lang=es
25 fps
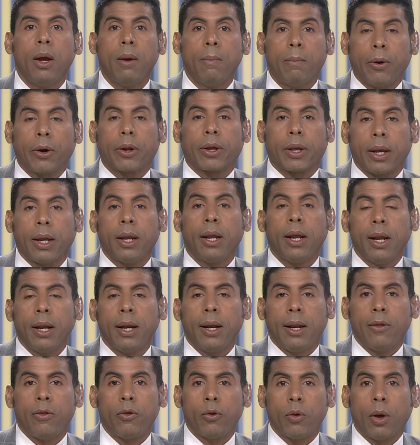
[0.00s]
porque
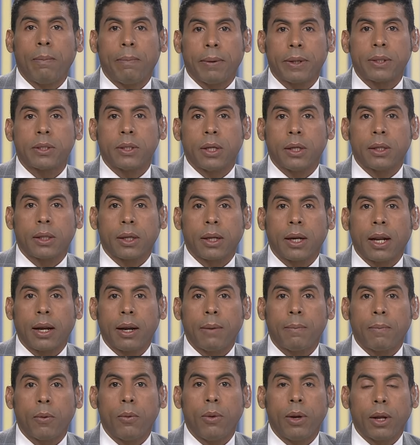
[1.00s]
le dio al presidente de la
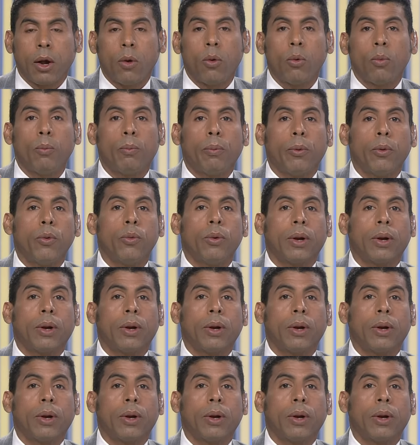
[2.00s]
República un,